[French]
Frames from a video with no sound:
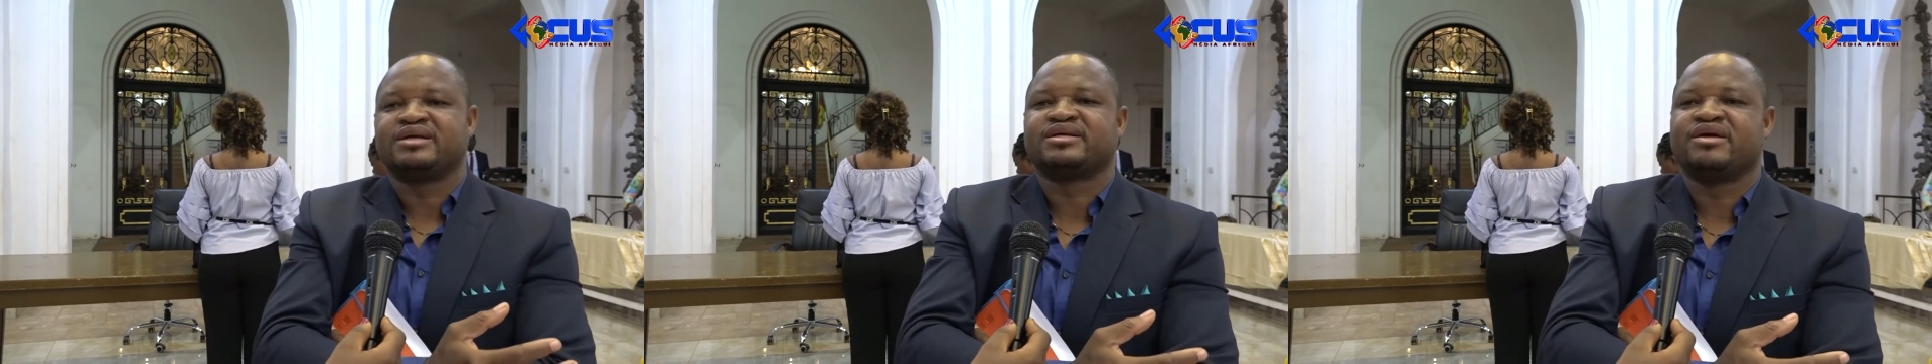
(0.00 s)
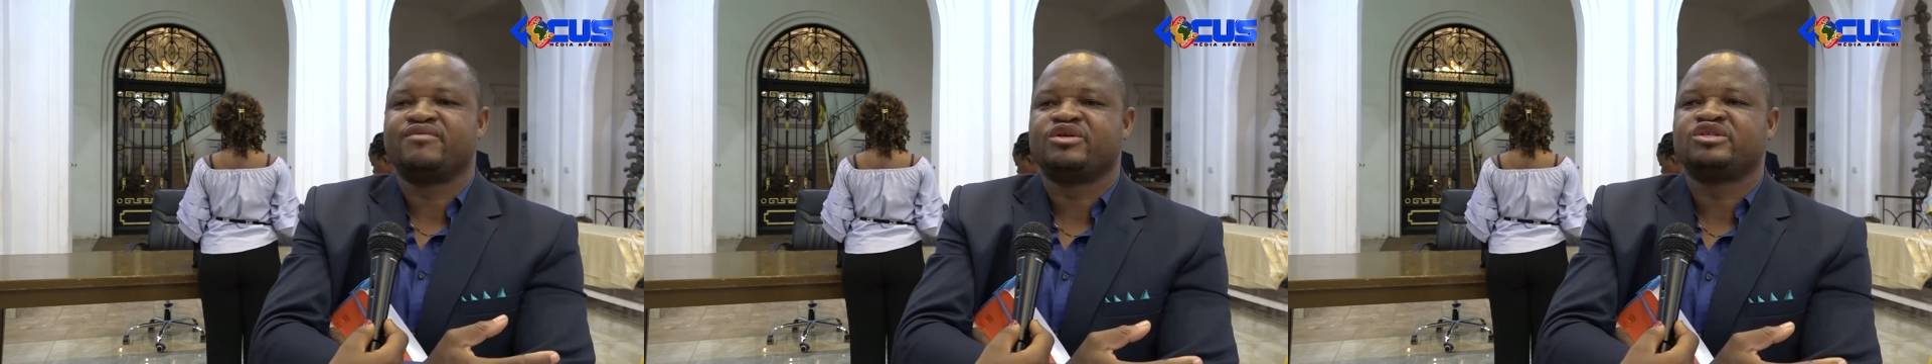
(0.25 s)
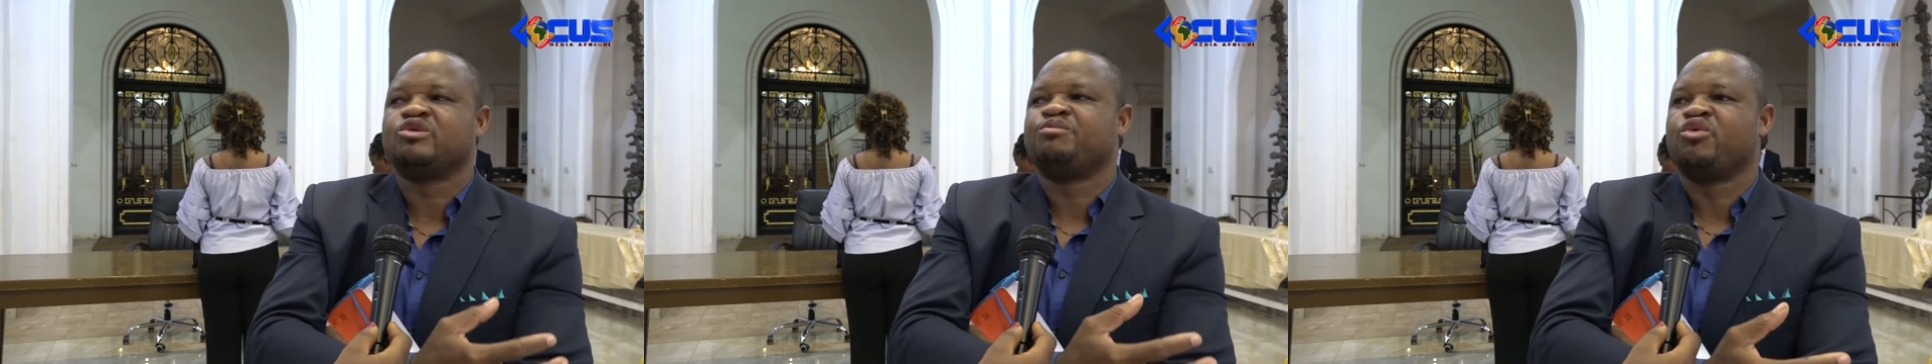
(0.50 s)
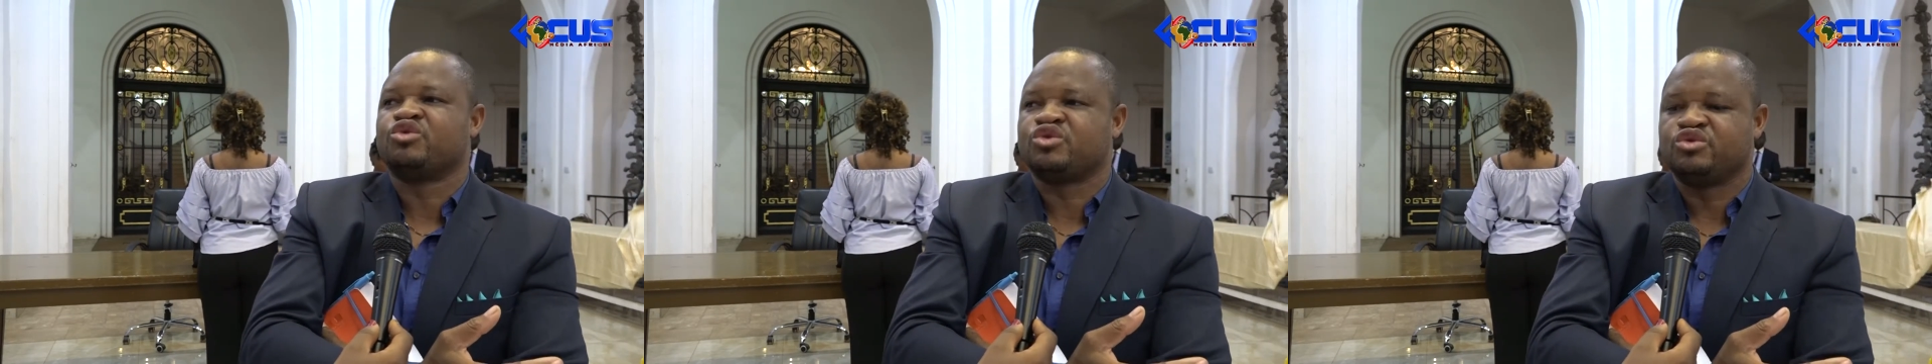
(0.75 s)
à travers cette
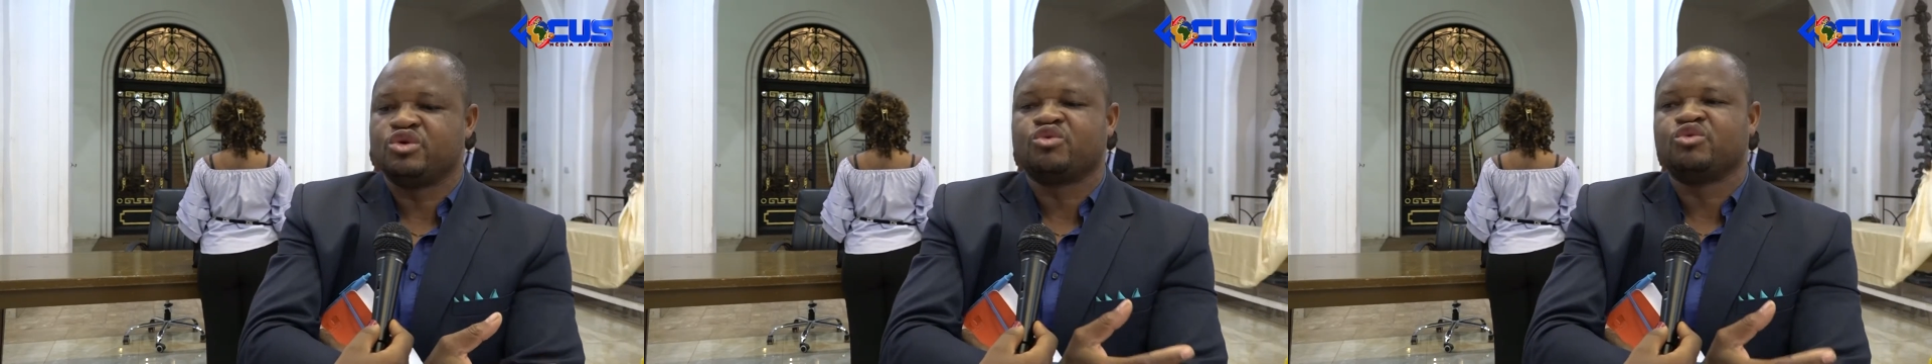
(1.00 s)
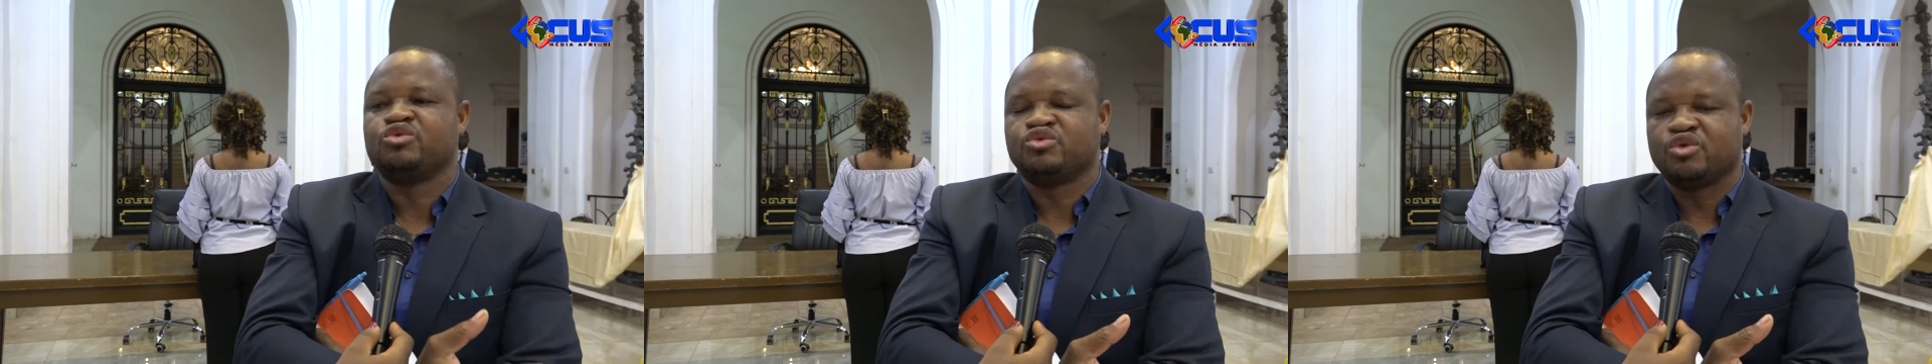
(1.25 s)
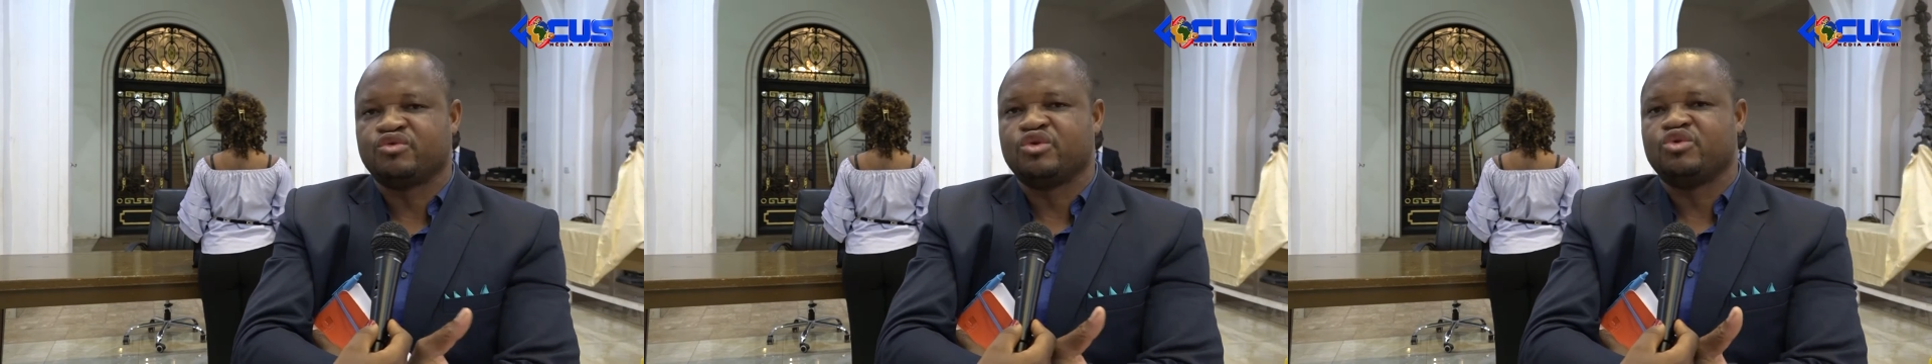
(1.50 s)
opportunité que nous offre le